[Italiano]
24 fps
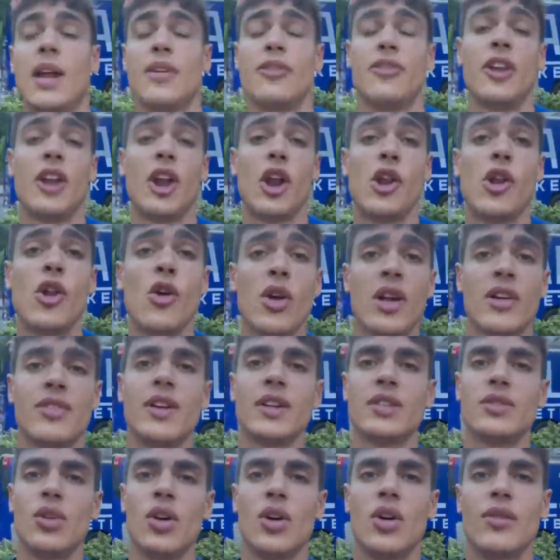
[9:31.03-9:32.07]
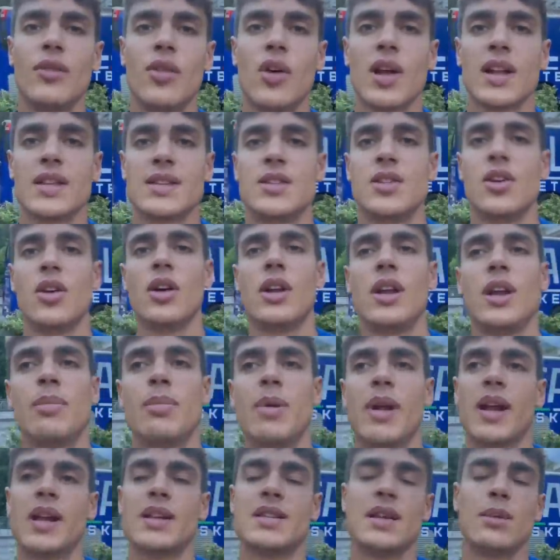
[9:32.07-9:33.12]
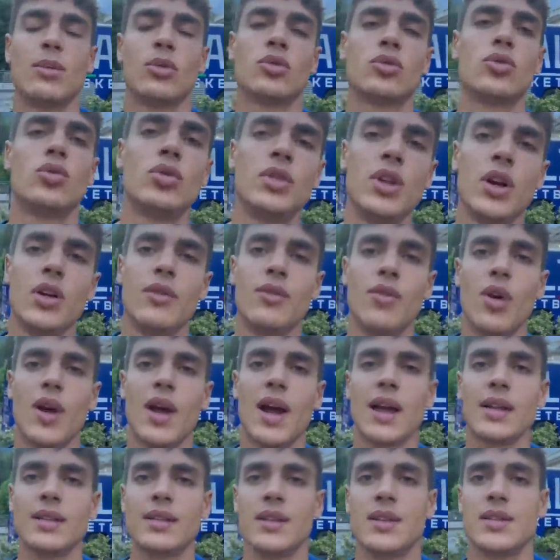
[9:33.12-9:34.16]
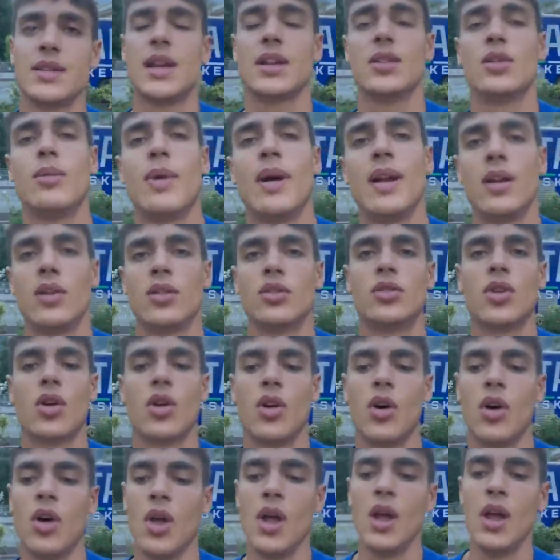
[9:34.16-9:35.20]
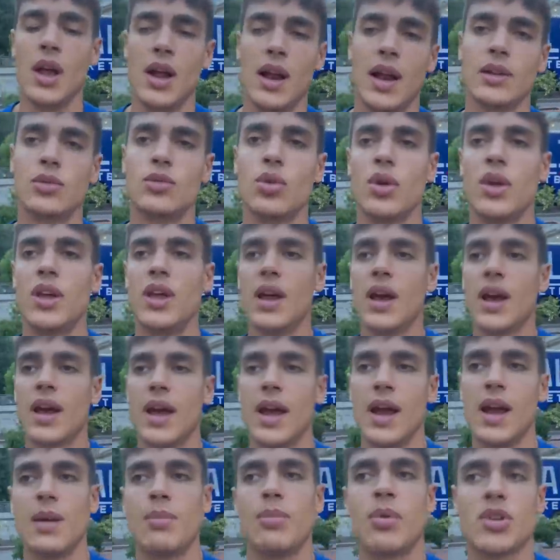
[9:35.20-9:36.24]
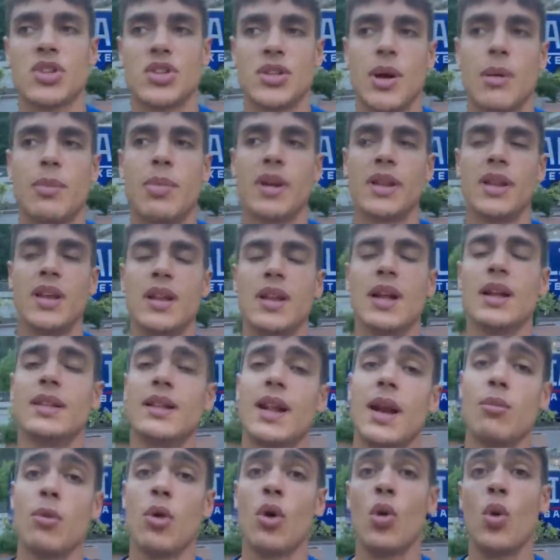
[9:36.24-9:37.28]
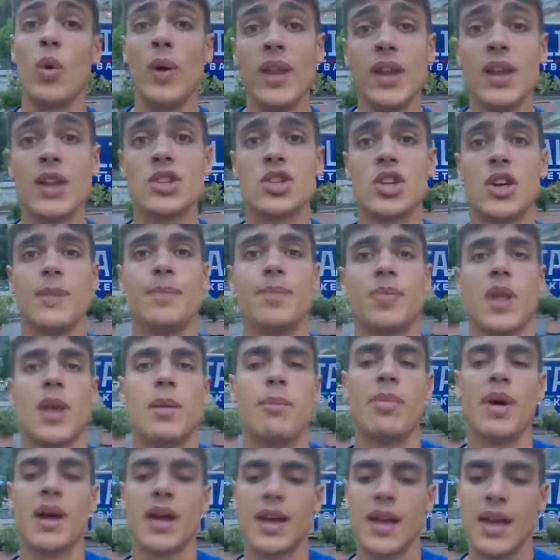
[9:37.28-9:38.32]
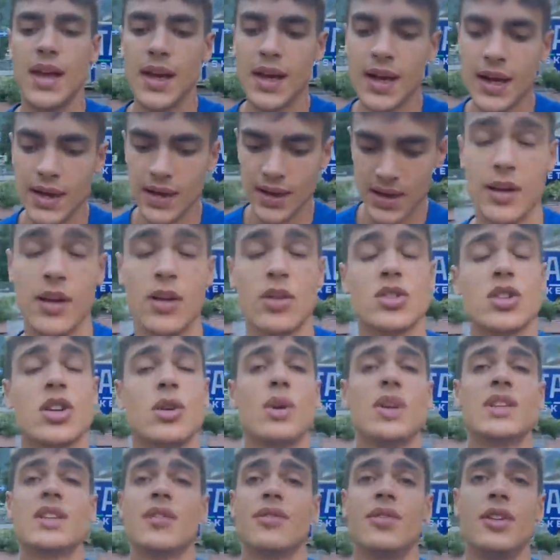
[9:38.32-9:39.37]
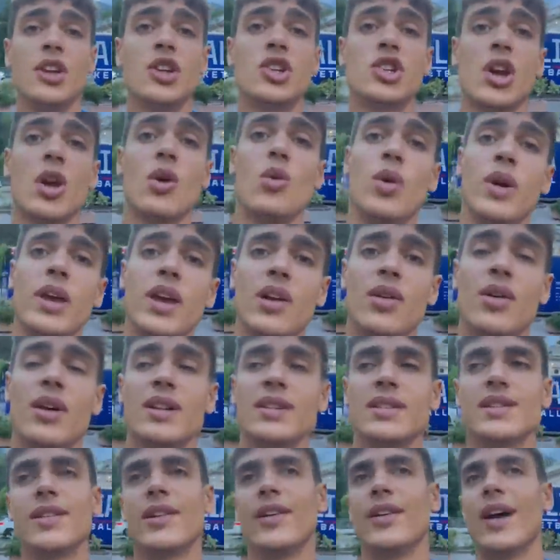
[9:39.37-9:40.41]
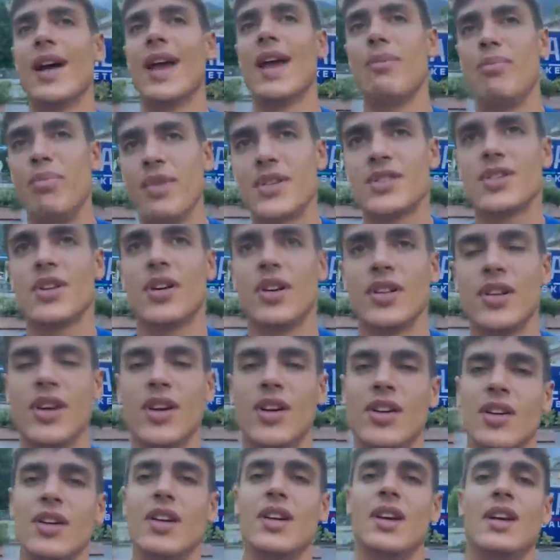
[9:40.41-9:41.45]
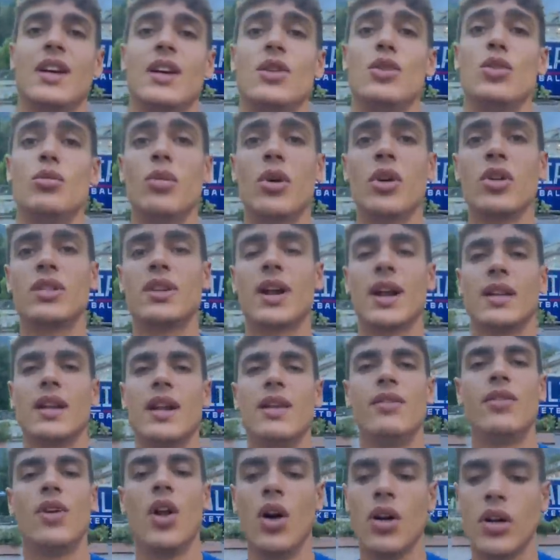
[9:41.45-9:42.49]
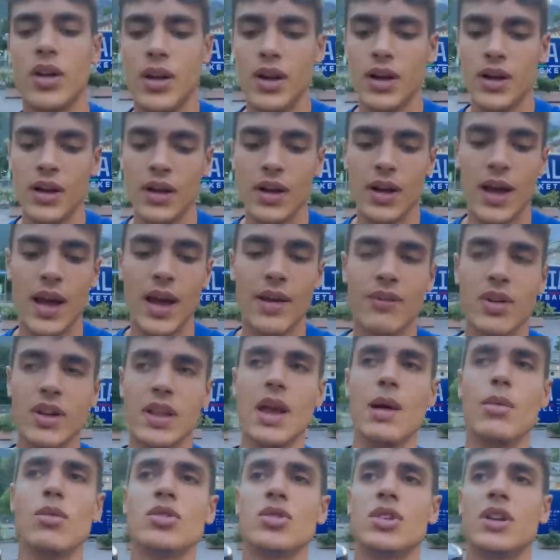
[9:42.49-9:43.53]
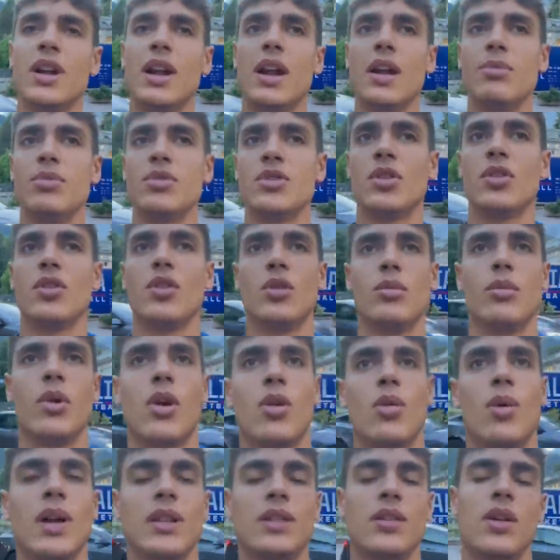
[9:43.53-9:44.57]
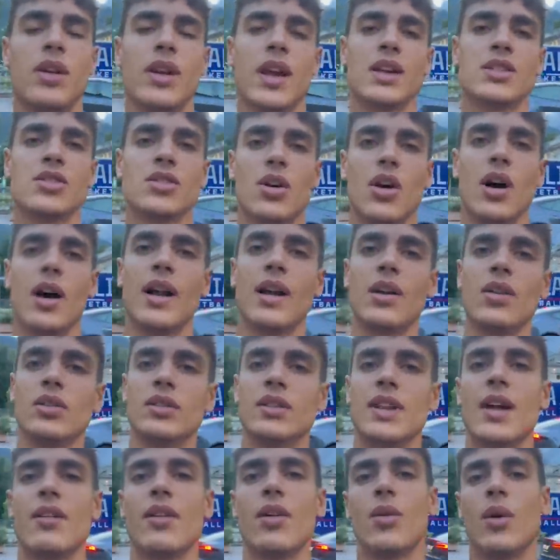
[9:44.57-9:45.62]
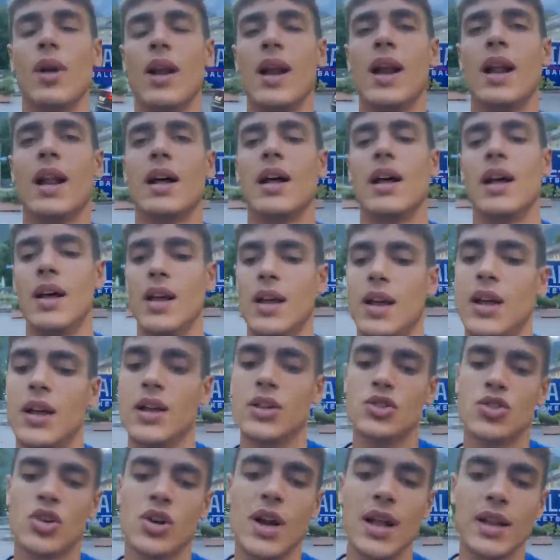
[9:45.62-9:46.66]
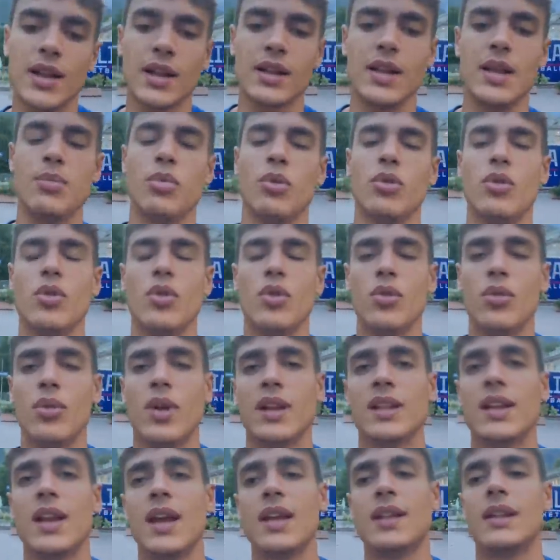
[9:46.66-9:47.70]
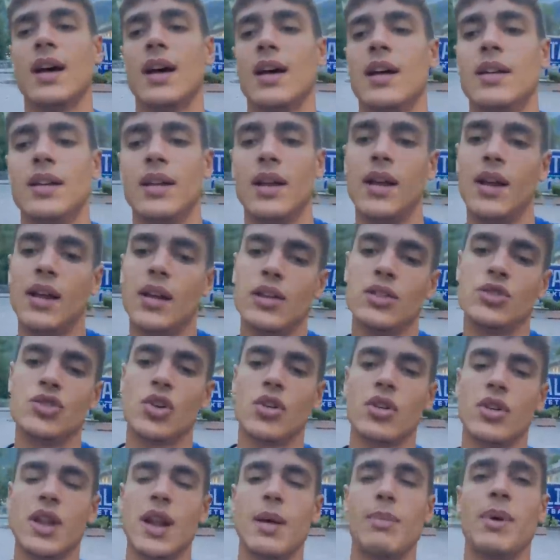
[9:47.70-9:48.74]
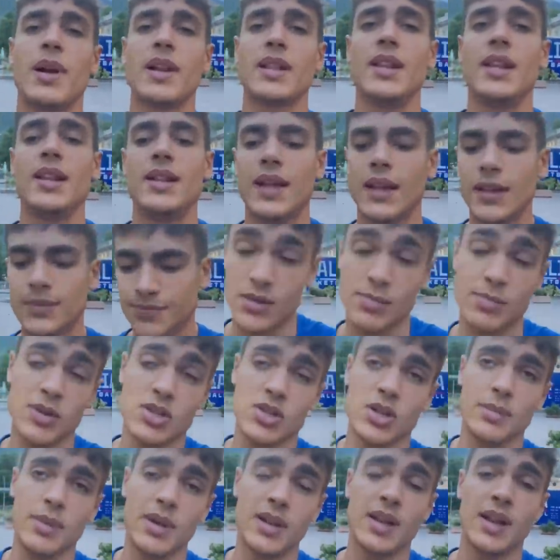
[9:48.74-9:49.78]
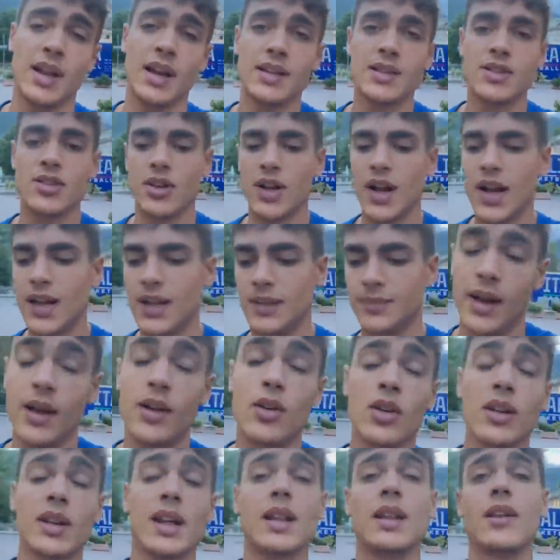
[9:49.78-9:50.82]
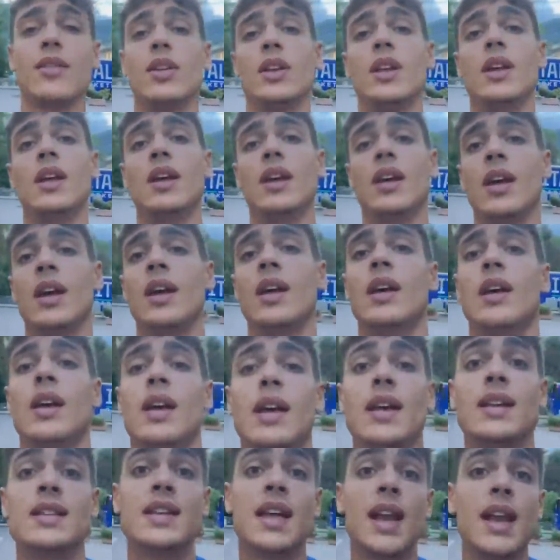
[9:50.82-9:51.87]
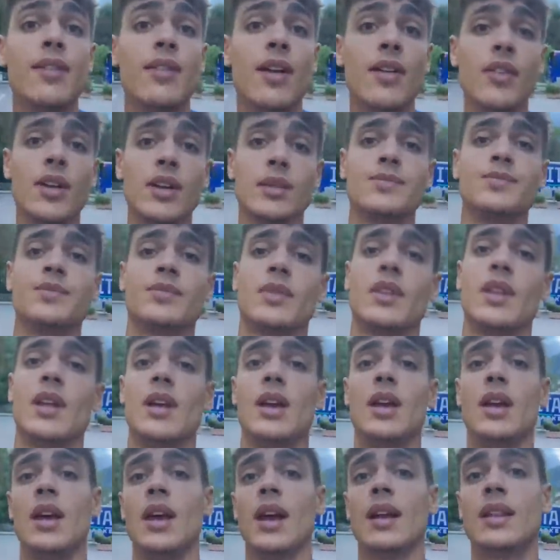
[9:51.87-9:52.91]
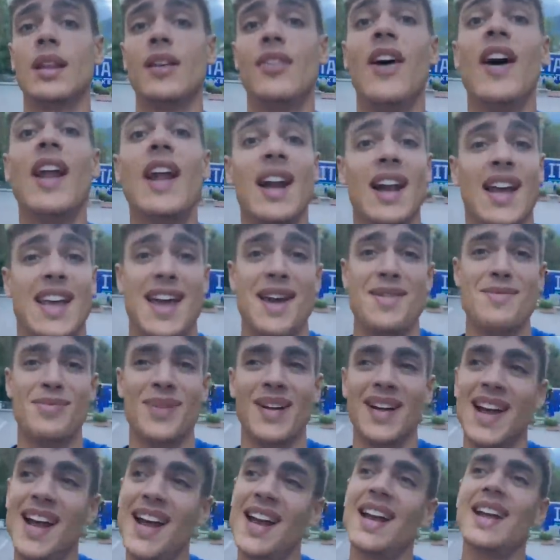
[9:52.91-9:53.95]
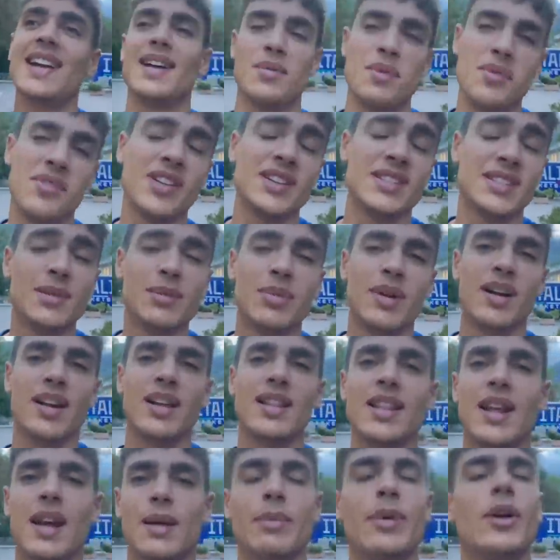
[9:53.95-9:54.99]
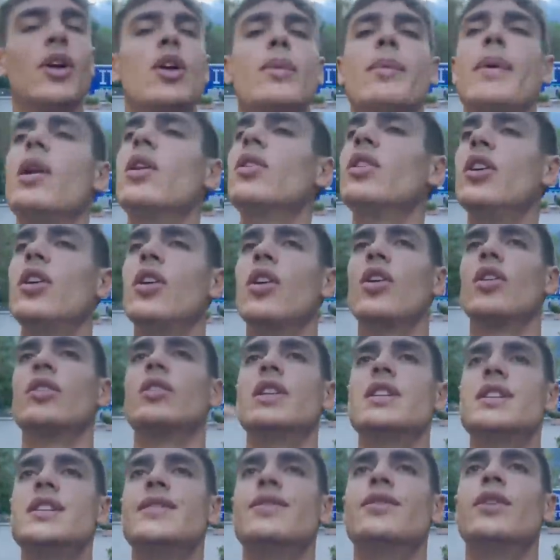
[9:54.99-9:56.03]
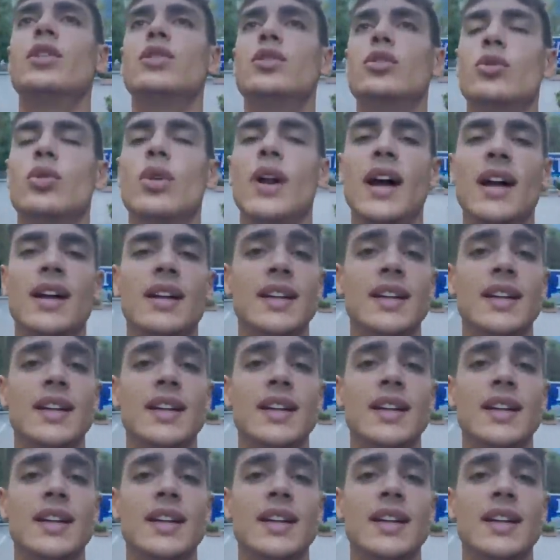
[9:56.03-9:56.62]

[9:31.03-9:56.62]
fine non ha fatto le convocazioni perché siamo tutti convocati, sia domani contro la Turchia che la prossima partita, andremo in 15 in panchina. Di conseguenza finisce qui questo episodio numero 3 del vlog, eh, vediamo se nell'episodio numero 4 riesco a raccontarvi qual è la giornata tipo di un atleta nel giorno della partita, specialmente in nazionale. Ricordatevi di iscrivervi, di attivare la campanella che mi fa sempre ridere, però ormai lo dico con disinvoltura.